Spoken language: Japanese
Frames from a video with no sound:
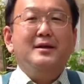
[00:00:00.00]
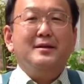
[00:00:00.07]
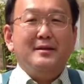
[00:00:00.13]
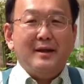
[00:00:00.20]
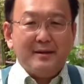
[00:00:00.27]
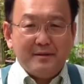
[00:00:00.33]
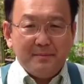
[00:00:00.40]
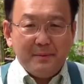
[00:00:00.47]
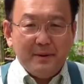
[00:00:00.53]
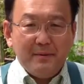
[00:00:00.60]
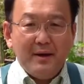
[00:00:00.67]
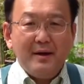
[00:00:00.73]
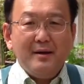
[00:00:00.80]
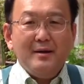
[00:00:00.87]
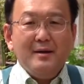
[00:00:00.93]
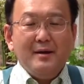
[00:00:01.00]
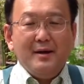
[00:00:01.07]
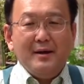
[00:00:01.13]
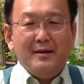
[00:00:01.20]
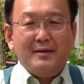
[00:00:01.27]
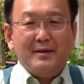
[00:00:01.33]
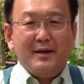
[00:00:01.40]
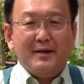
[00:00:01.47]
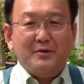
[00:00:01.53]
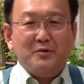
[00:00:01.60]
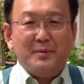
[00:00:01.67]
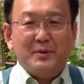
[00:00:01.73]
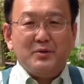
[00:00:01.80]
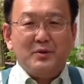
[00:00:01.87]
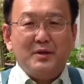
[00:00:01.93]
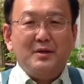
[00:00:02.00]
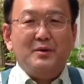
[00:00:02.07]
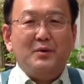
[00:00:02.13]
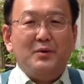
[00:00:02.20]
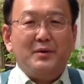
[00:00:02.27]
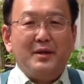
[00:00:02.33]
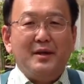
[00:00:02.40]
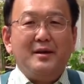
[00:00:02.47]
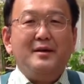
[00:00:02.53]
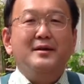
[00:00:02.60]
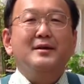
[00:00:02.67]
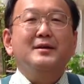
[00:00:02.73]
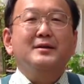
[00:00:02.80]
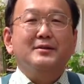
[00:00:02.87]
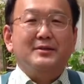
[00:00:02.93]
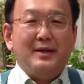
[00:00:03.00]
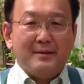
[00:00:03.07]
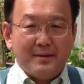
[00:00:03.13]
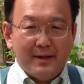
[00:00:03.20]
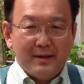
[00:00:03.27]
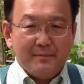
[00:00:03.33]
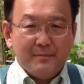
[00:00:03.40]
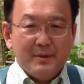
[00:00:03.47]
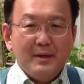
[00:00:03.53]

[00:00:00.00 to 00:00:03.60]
夏場は半日陰の場所に置いてください